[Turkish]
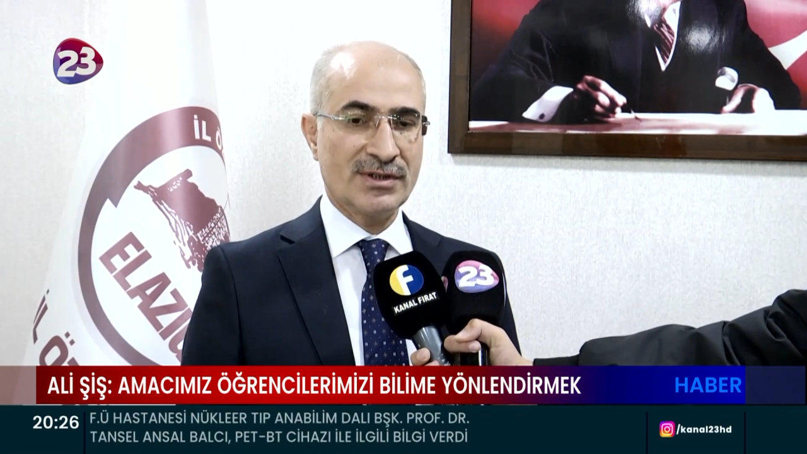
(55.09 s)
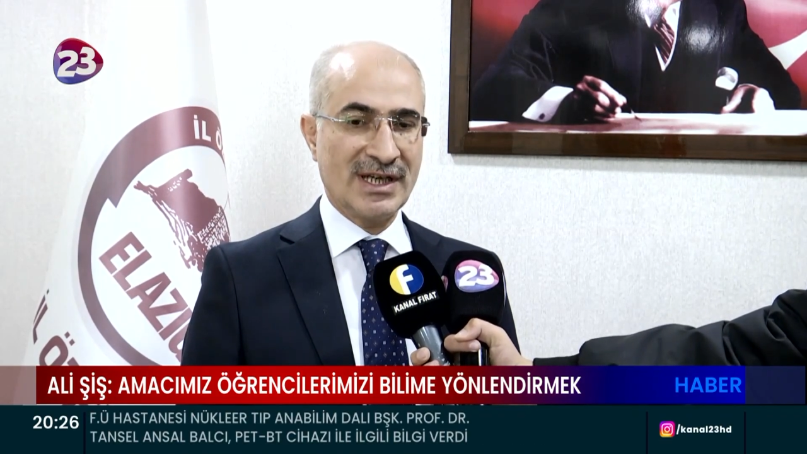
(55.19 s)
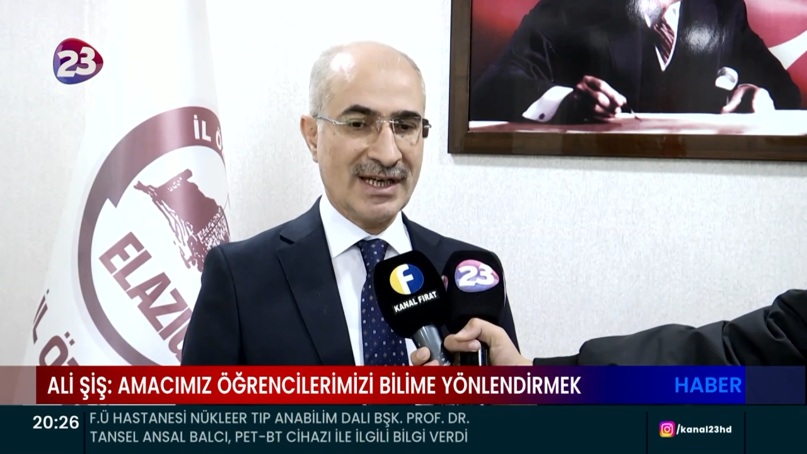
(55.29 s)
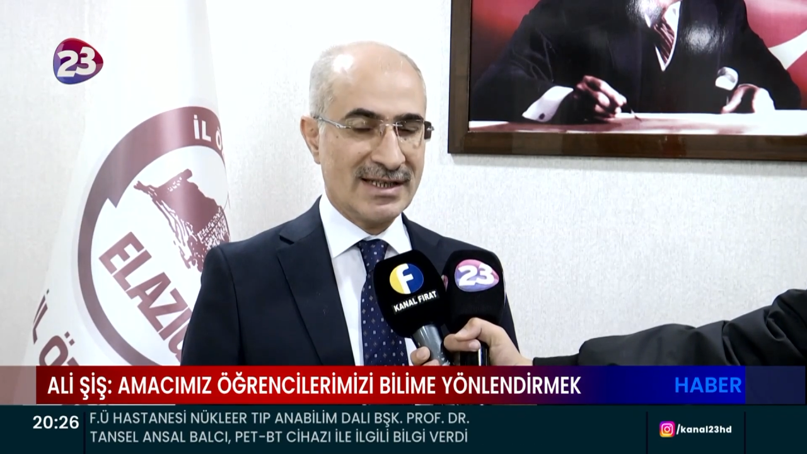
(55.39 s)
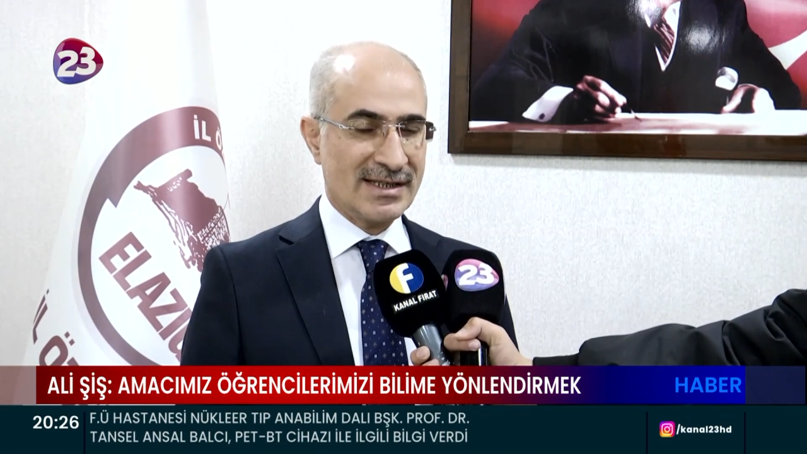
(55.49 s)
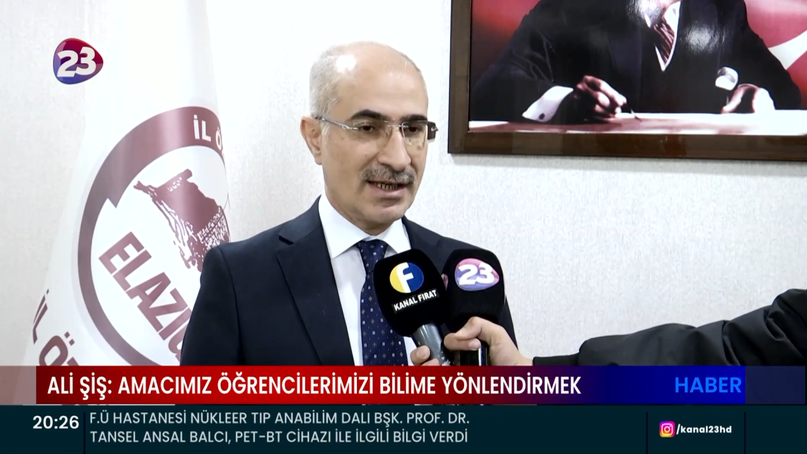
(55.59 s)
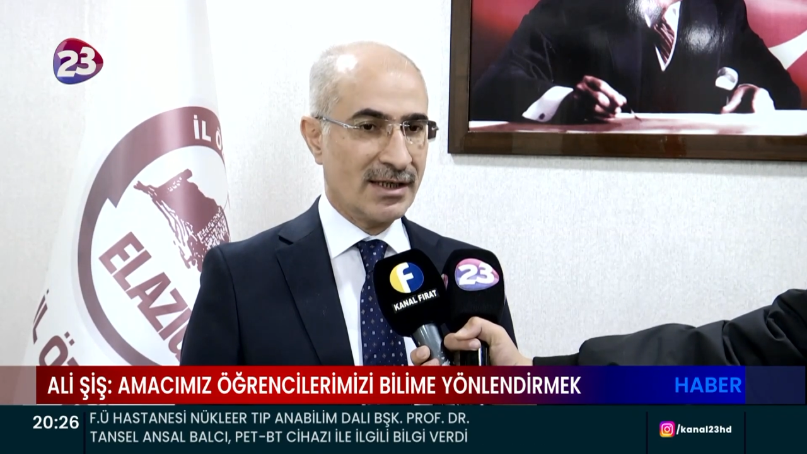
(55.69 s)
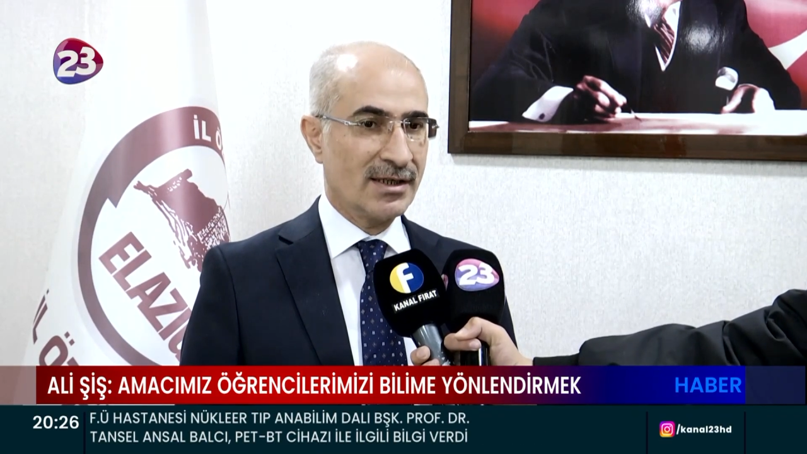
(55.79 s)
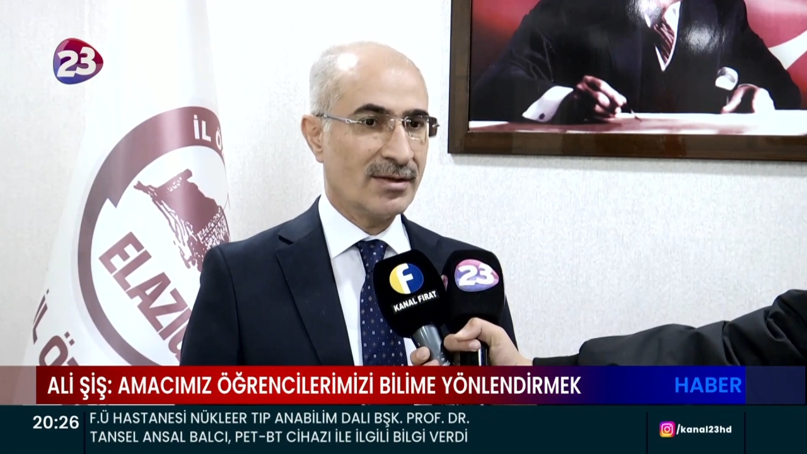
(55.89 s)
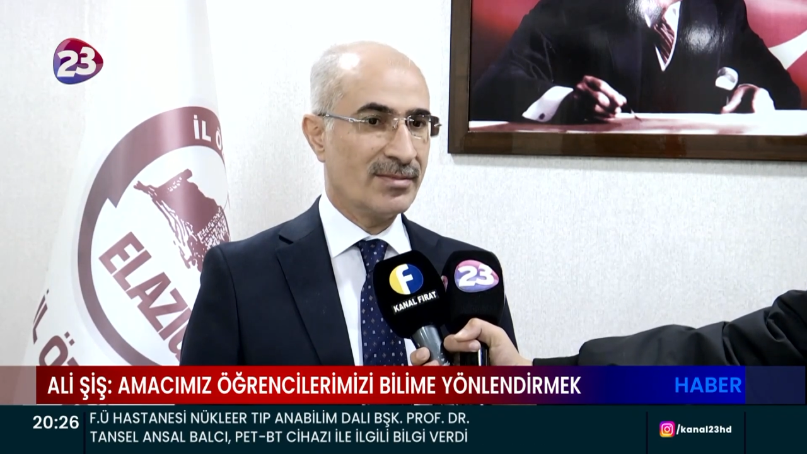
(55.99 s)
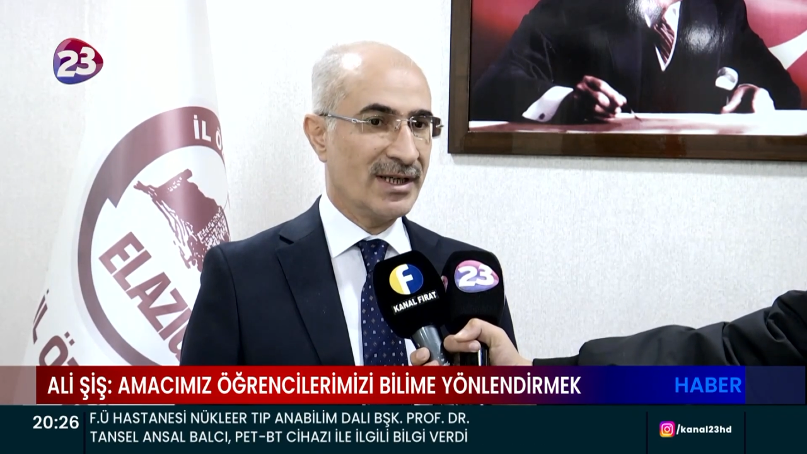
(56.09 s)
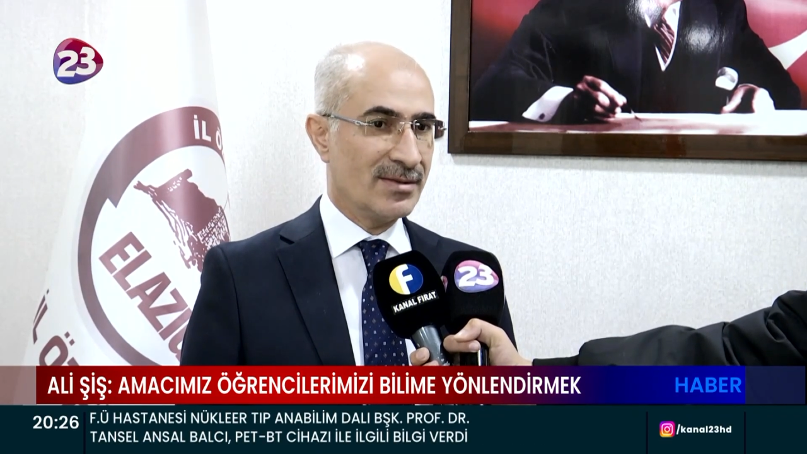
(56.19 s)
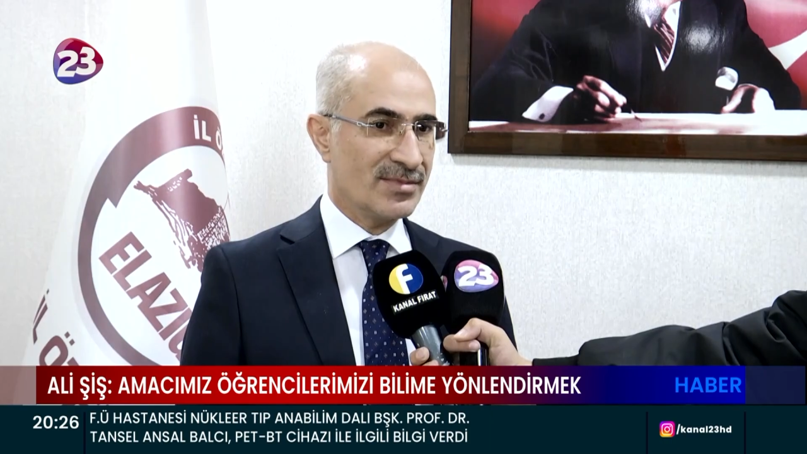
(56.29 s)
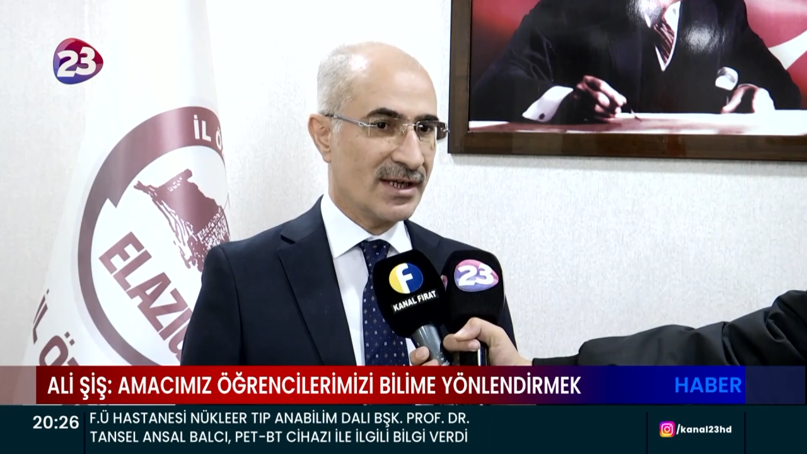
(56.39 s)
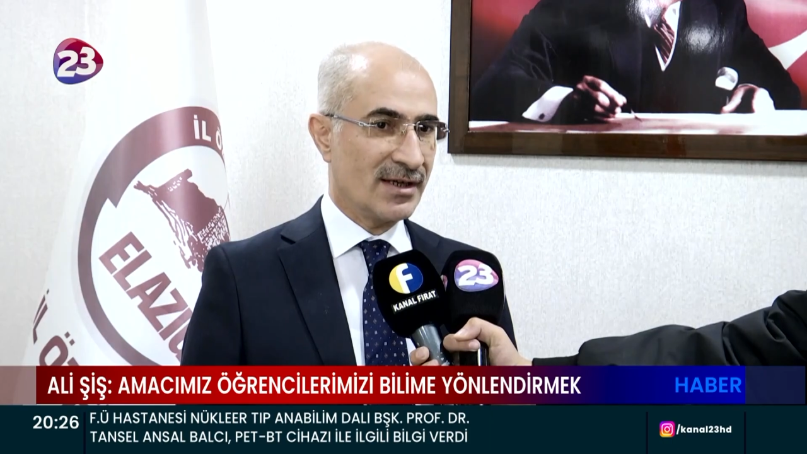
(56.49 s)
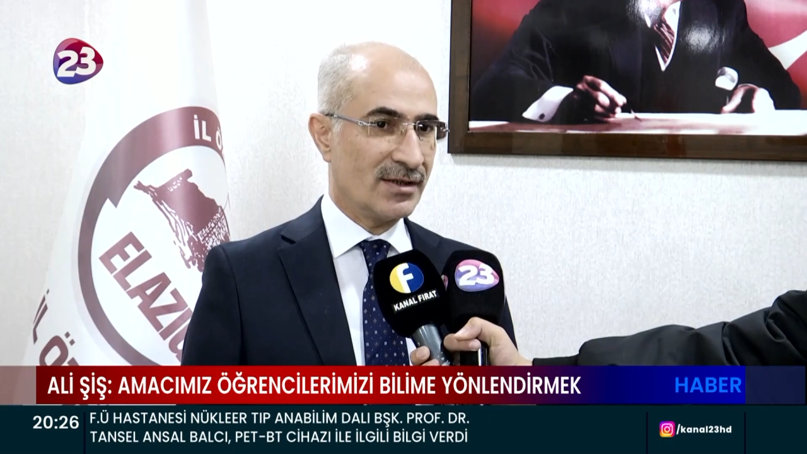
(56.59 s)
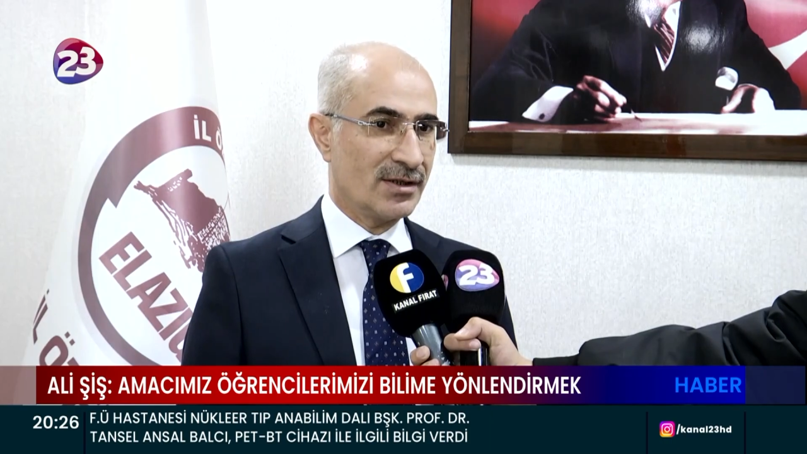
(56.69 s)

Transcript: deneysel, bilimsel